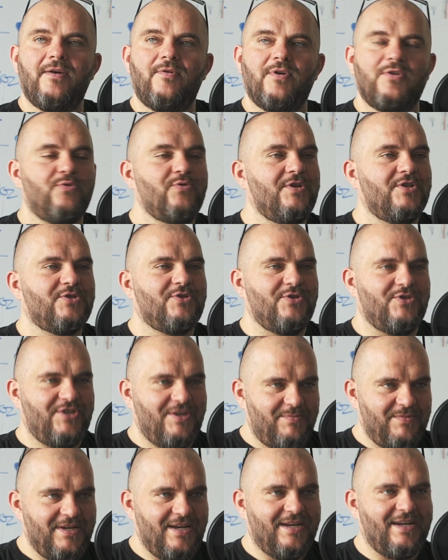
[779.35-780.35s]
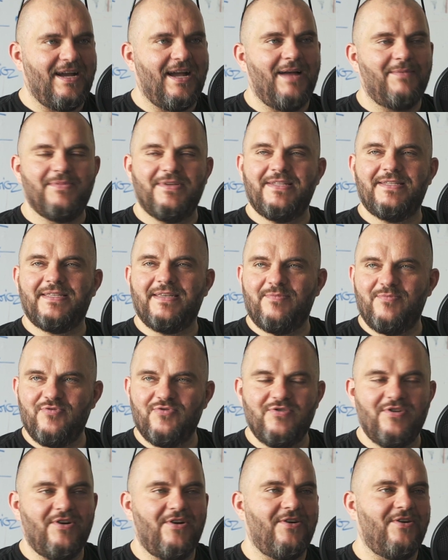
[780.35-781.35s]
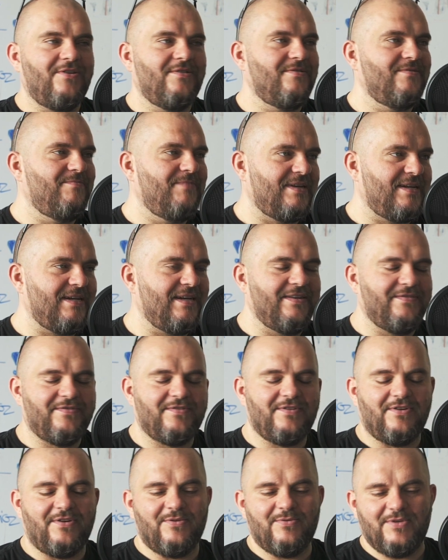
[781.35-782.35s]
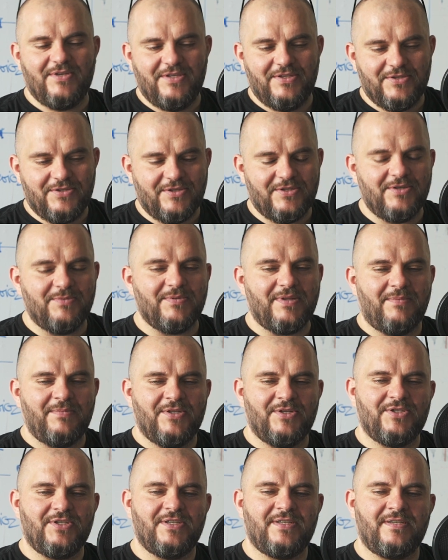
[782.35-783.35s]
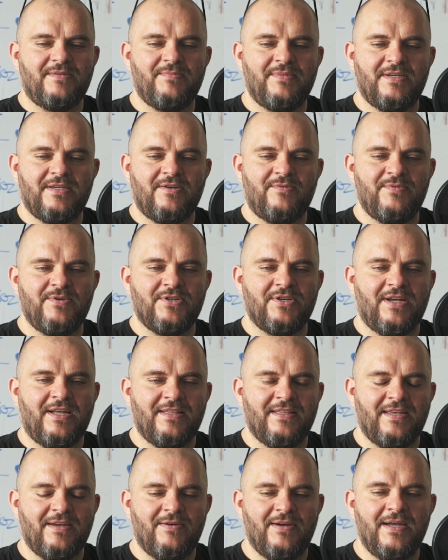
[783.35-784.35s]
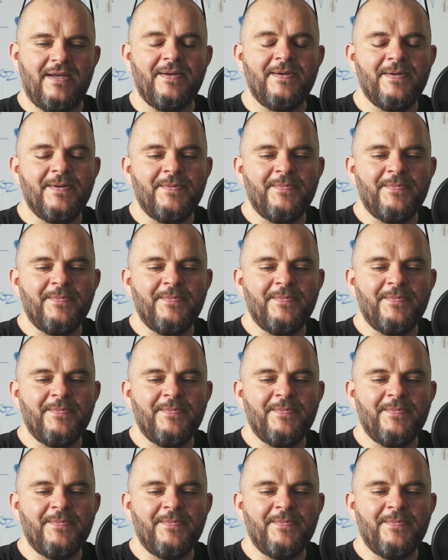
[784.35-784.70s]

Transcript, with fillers: ładujesz go ziemniakami, cebulą, marchewką i czym tam jeszcze sobie robisz handelę,